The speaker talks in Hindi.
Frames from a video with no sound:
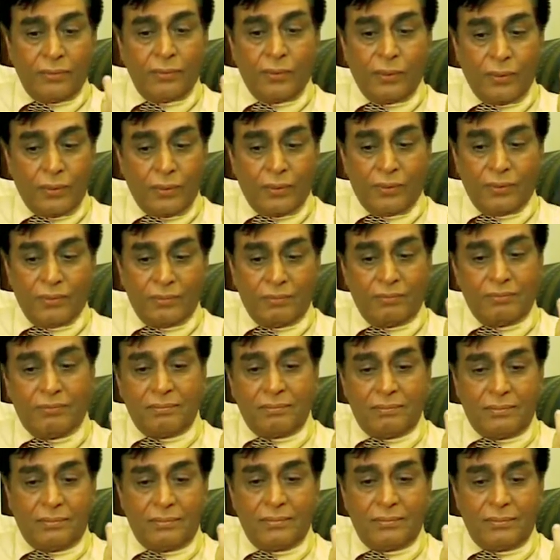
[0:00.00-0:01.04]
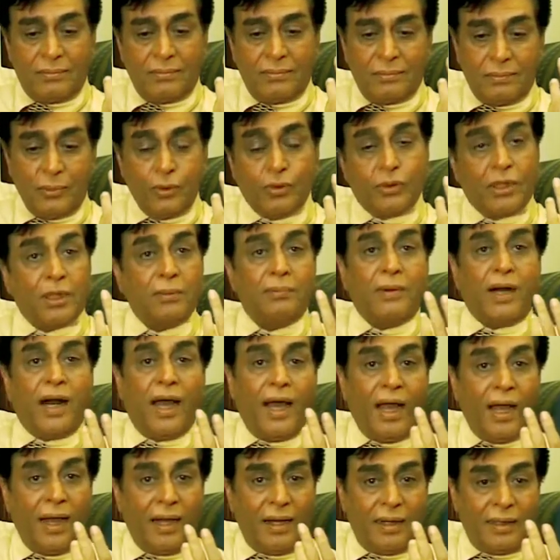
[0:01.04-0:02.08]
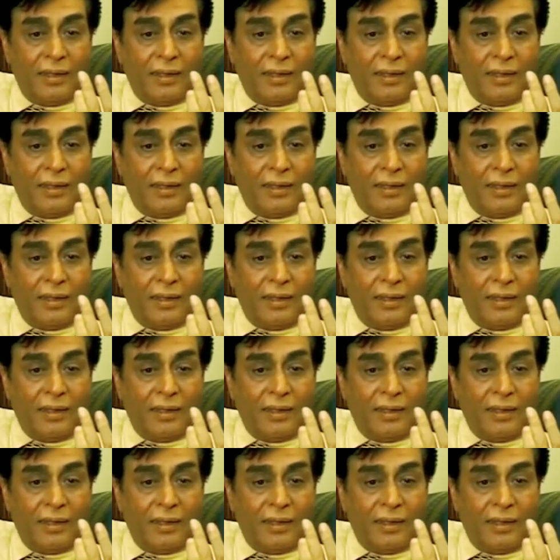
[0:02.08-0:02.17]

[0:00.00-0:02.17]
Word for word: वो म्यूज़िक बनाया